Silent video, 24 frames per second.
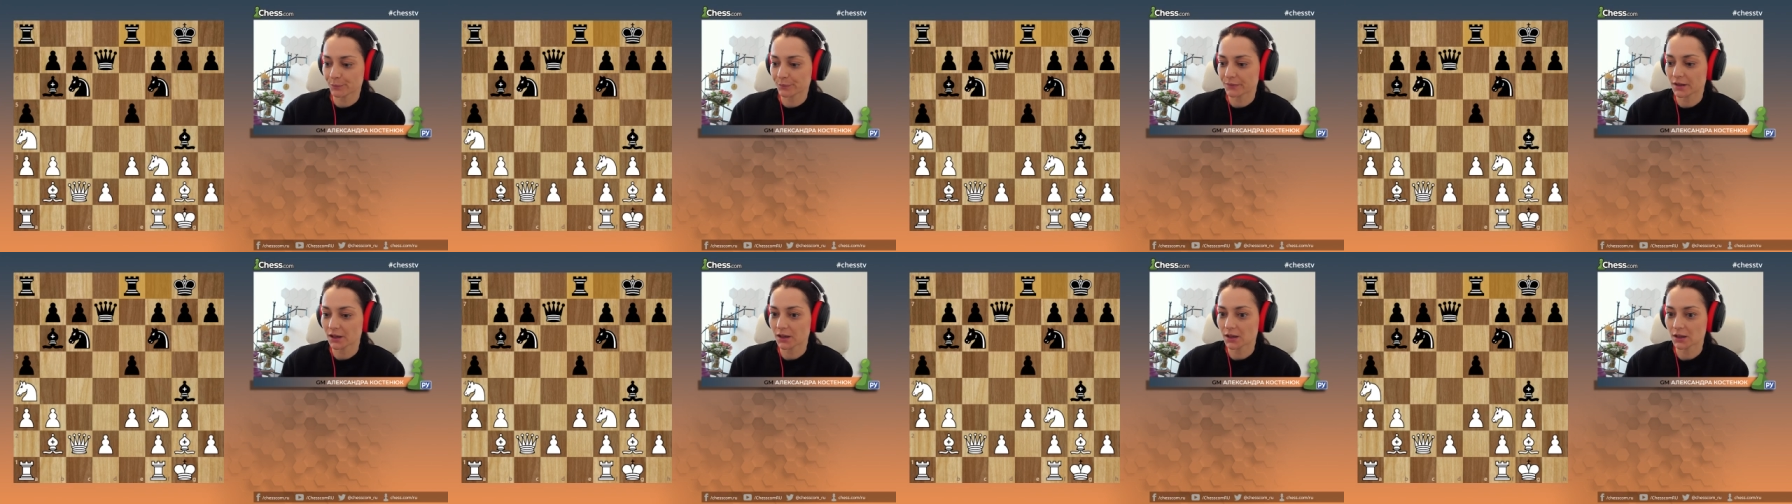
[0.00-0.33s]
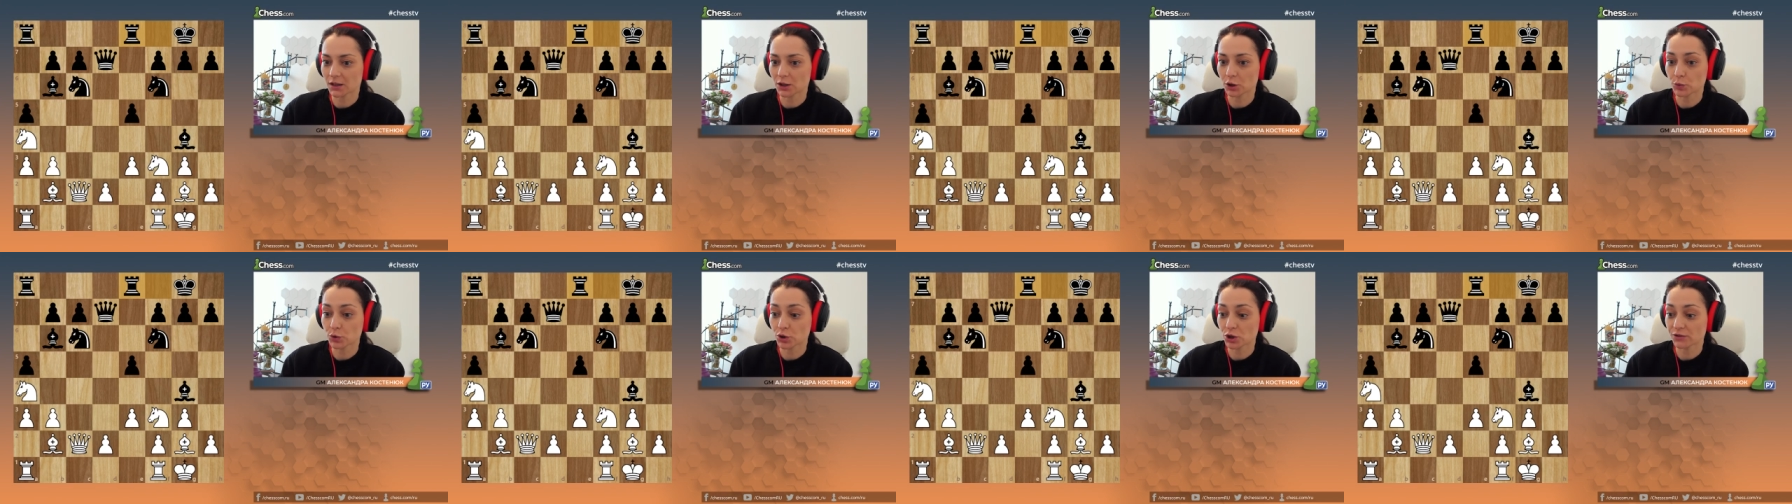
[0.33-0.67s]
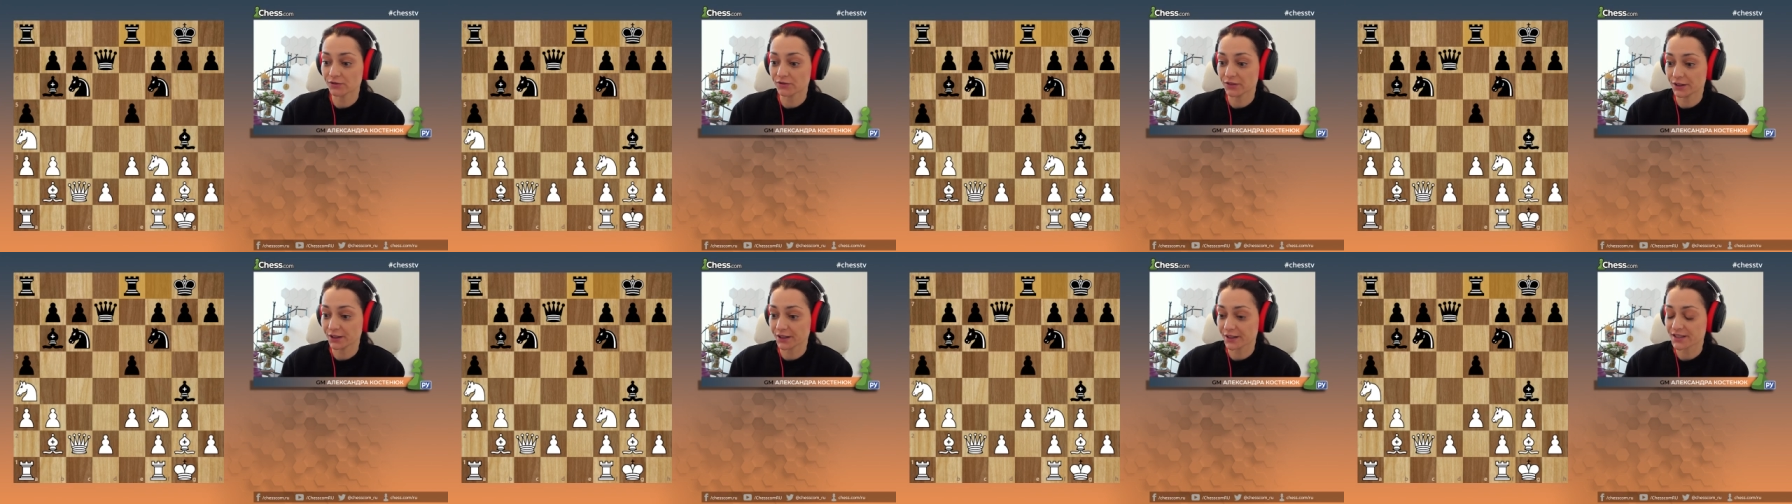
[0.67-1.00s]
на
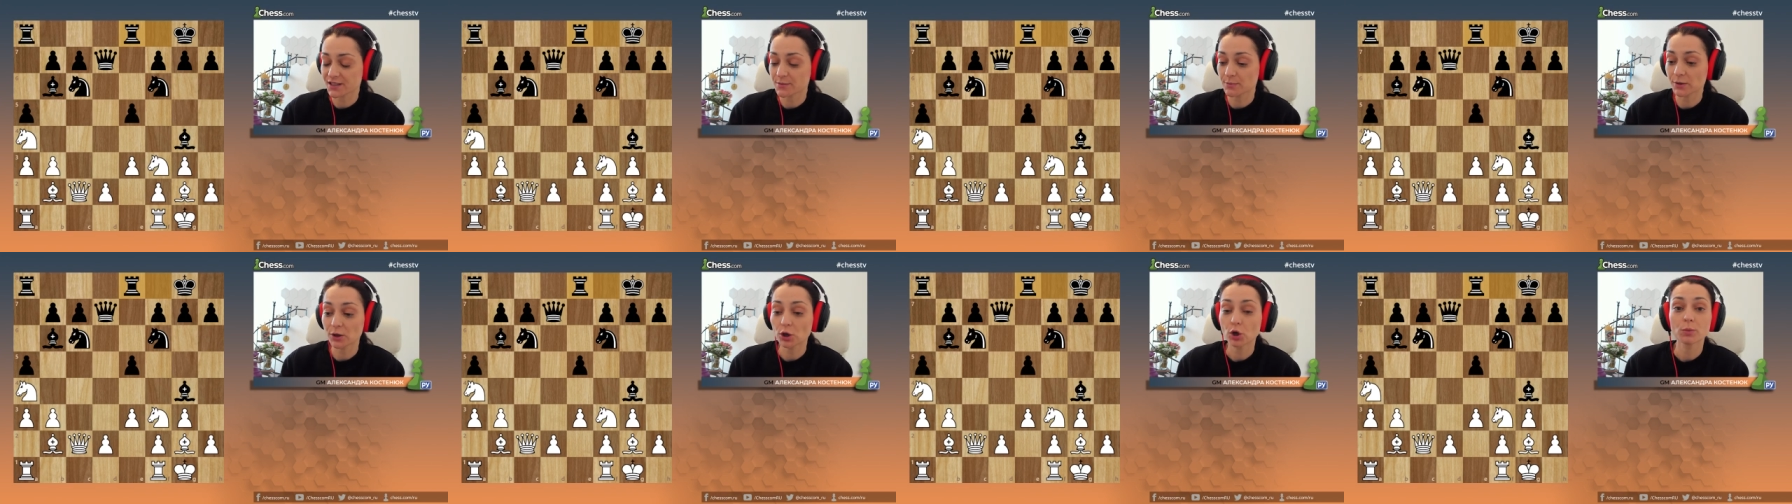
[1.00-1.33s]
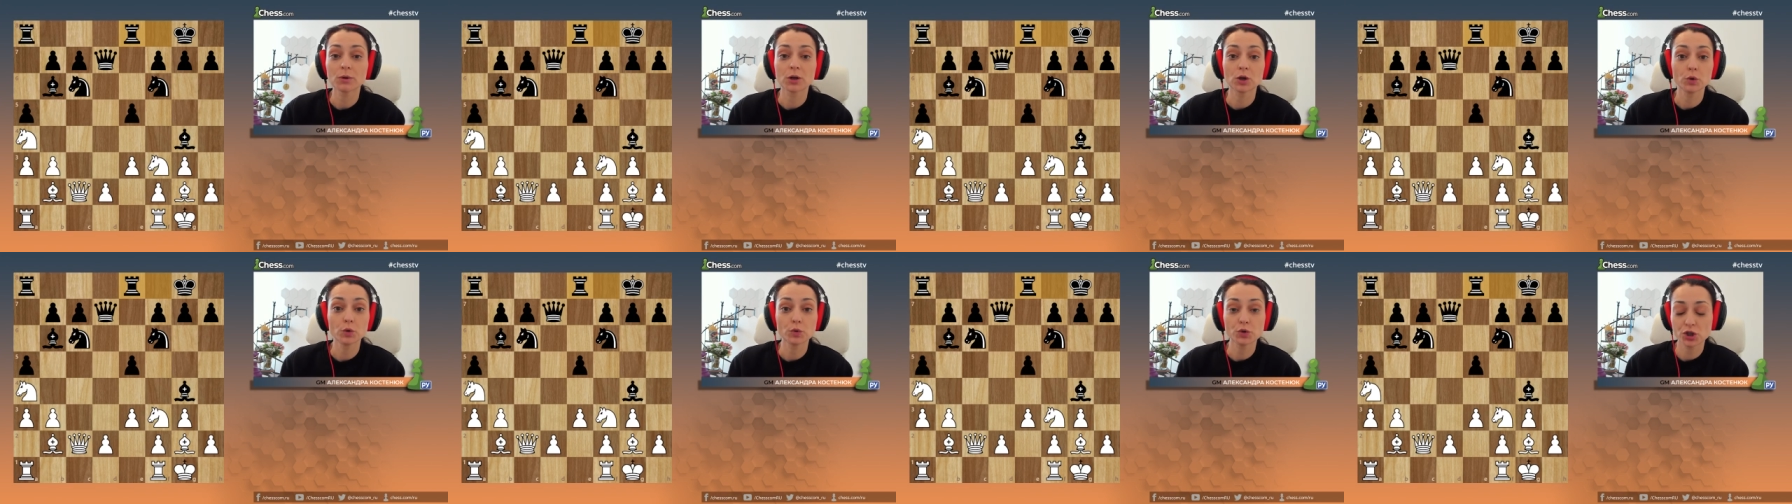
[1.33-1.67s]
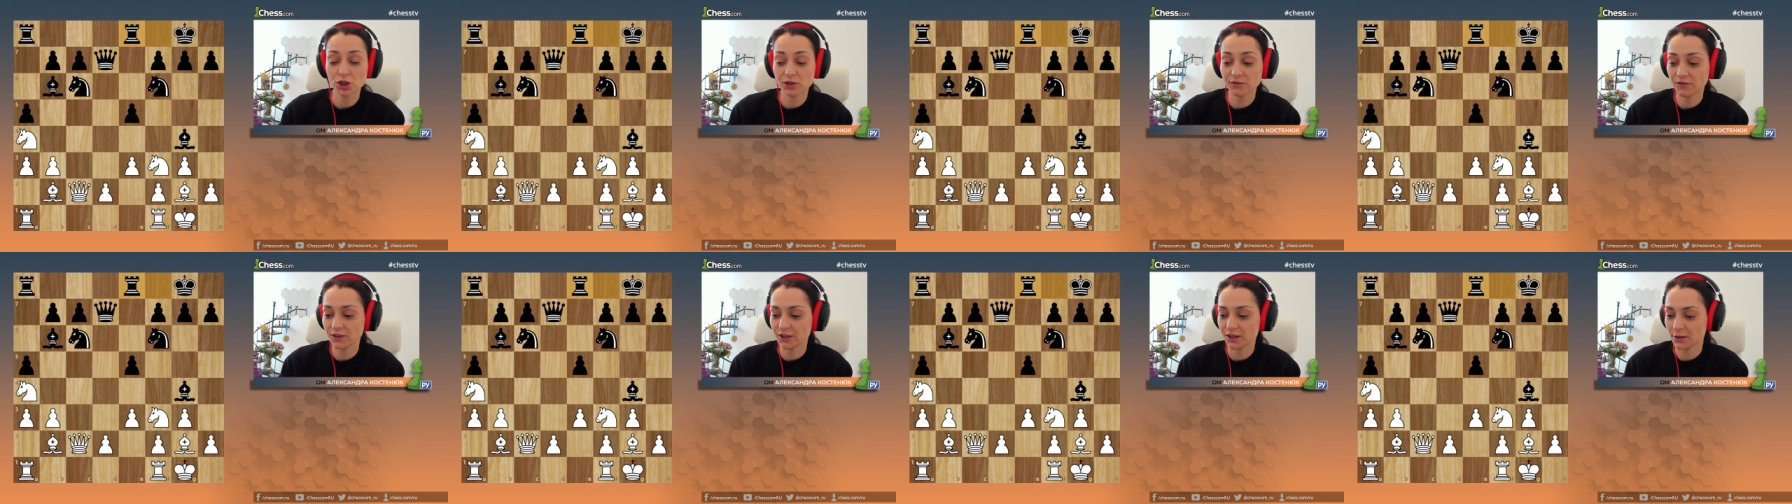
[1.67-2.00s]
ключевые, разберем
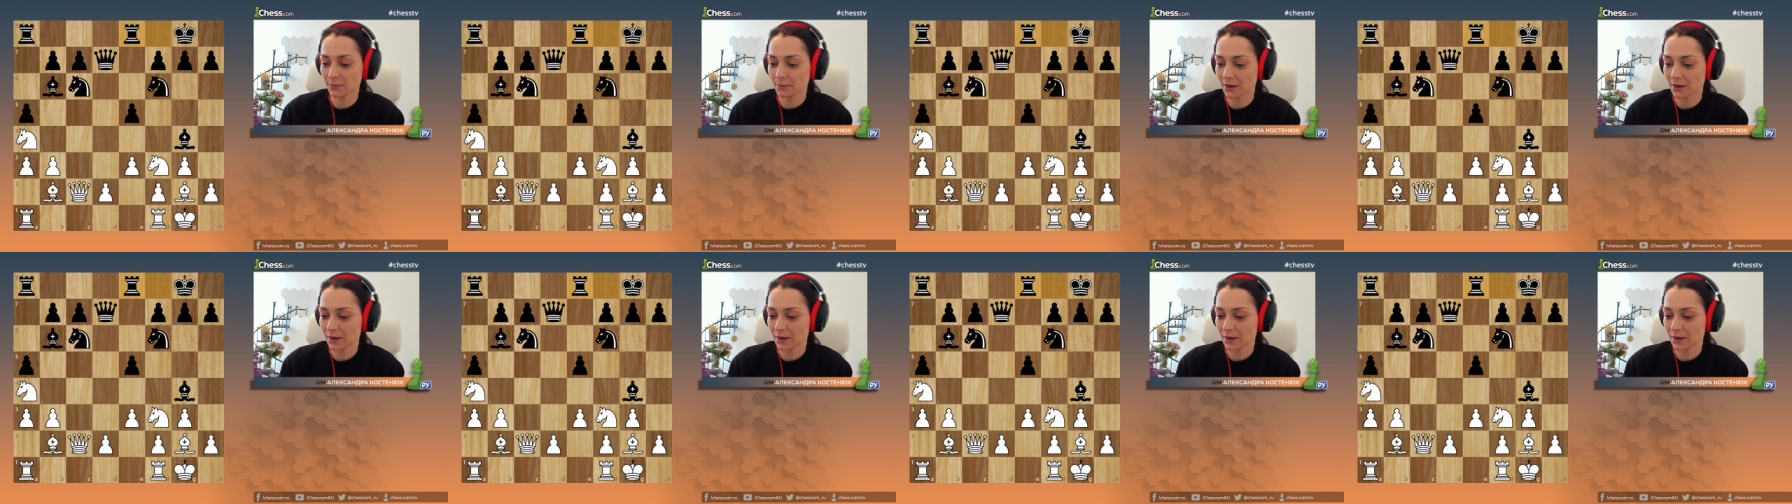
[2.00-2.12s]
ключевые